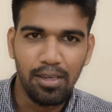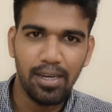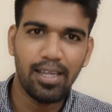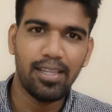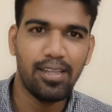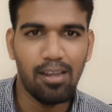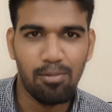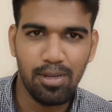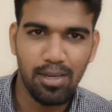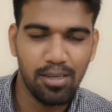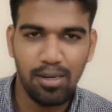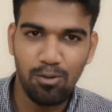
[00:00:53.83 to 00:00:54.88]
இருக்கிறது
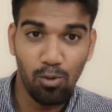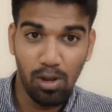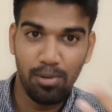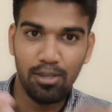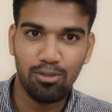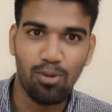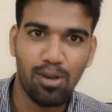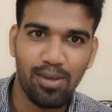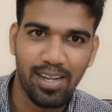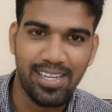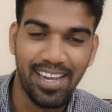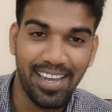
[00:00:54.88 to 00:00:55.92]
இல்லபடியே இருக்கு உள்ளபடியே
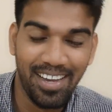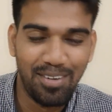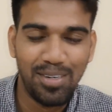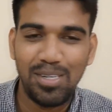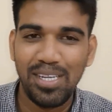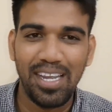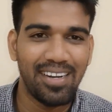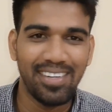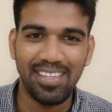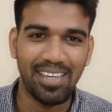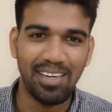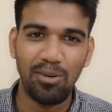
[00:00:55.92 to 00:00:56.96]
சொல்கிறவராச்சு அப்படின்ட்டு
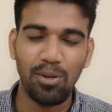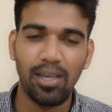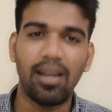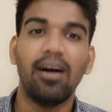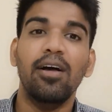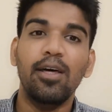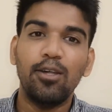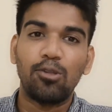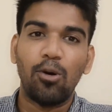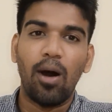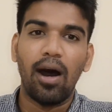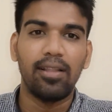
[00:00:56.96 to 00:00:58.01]
கேட்டிருந்தீங்க ஓகேங்களா
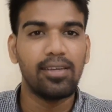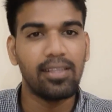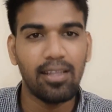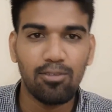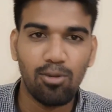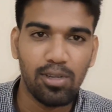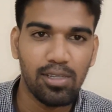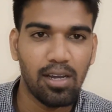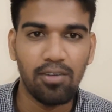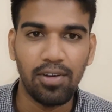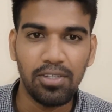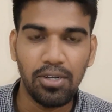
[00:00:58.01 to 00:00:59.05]
ஸோ அதை தான்
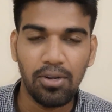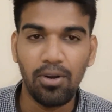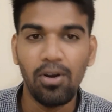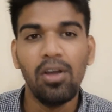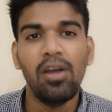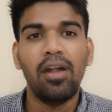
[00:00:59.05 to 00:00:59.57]
சொல்கிறதுக்காக வந்திருக்கோம்